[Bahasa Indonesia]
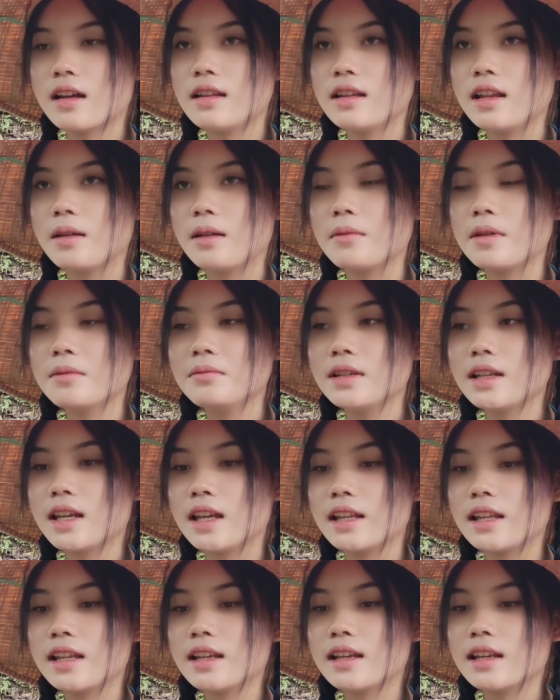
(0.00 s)
Neng mah
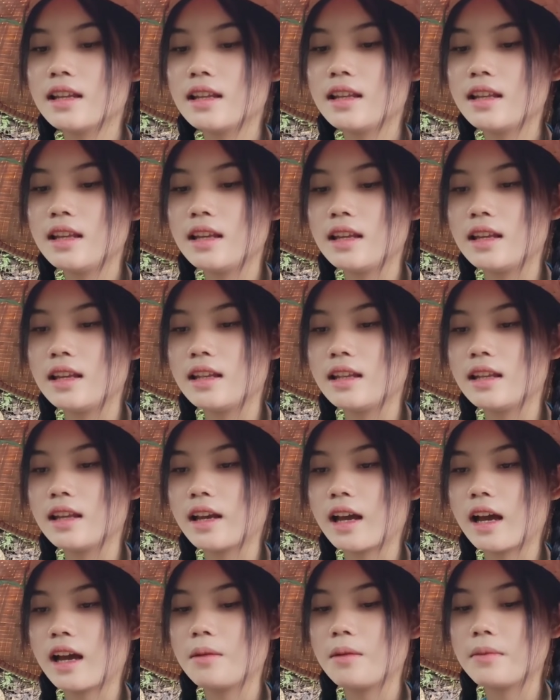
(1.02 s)
mikirnya gini,
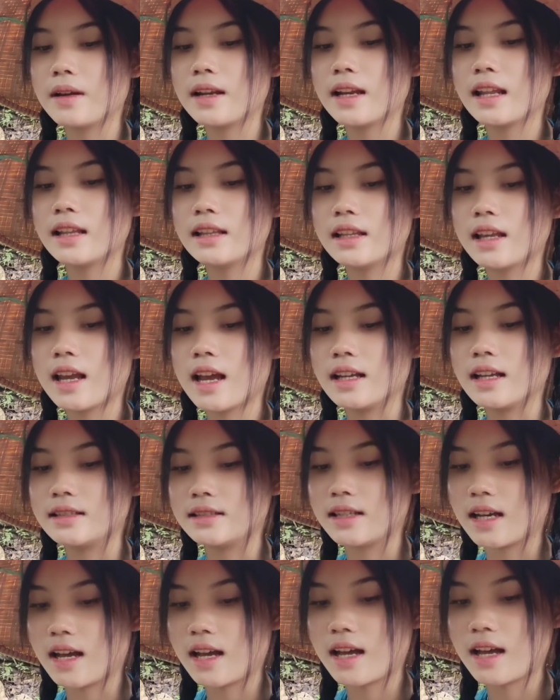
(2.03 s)
nikah mah nanti
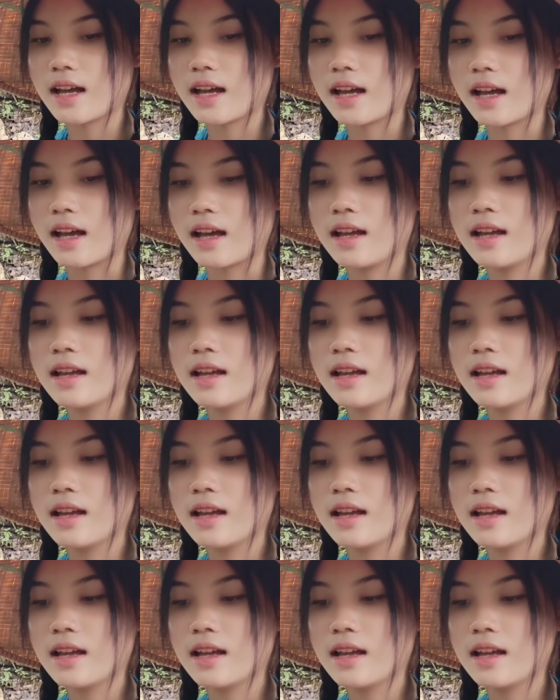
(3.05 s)
aja.